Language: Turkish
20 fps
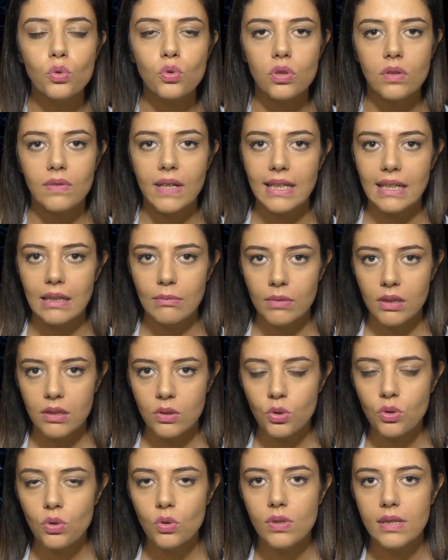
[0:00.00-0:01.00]
ve
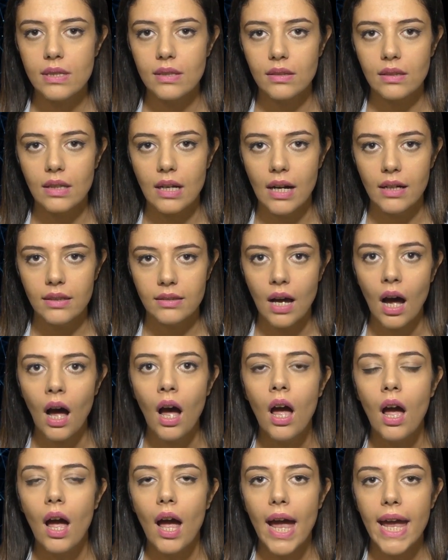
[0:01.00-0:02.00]
20.
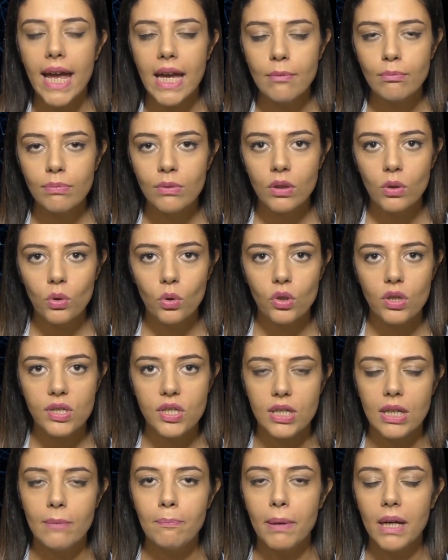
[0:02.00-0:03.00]
yüzyıllarda
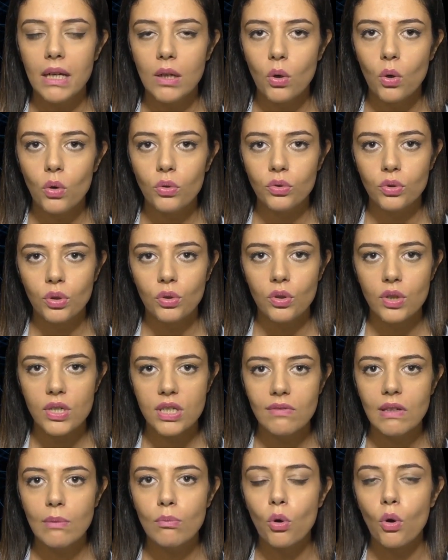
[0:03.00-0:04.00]
embriyoloji,
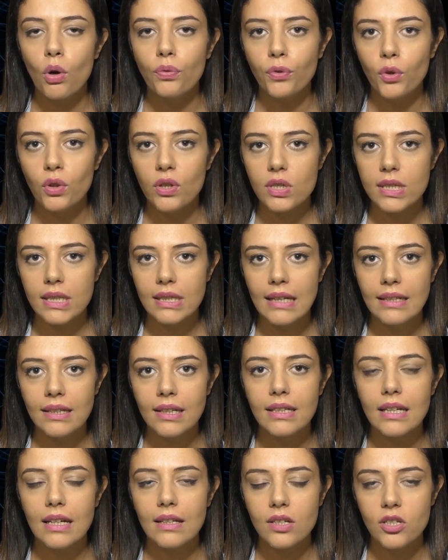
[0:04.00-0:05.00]
paleontoloji ve
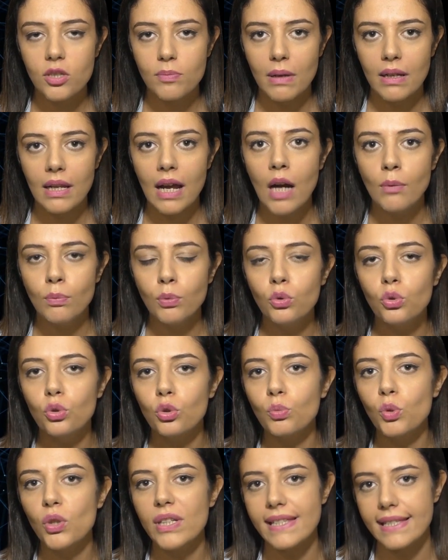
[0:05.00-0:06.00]
morfolojideki gelişmeler bu
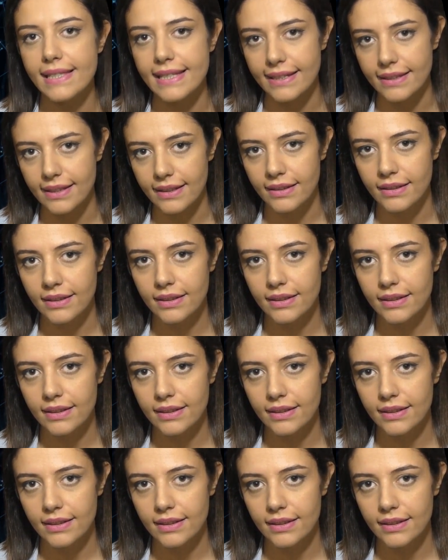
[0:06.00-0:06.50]
durumu izledi.